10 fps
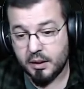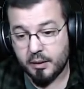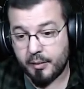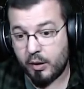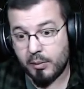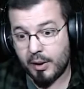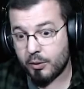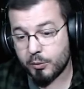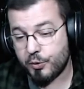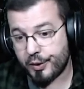Me ha dado un
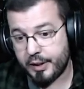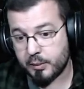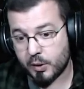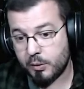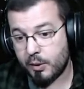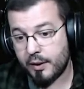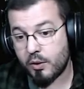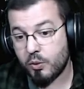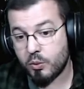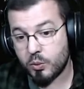bajón muy fuerte porque no puedo hacer
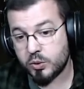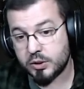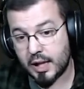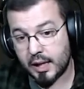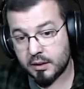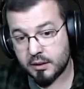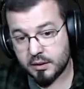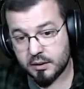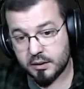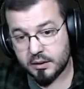concursos ya.
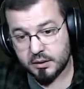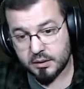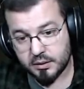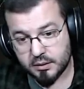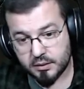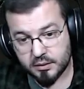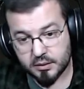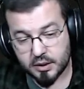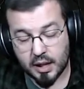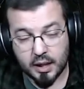O
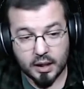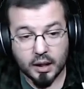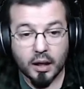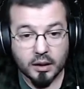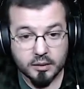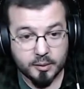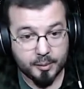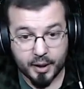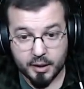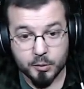sea, me
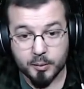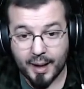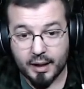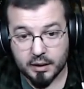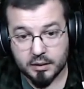parece muy mal.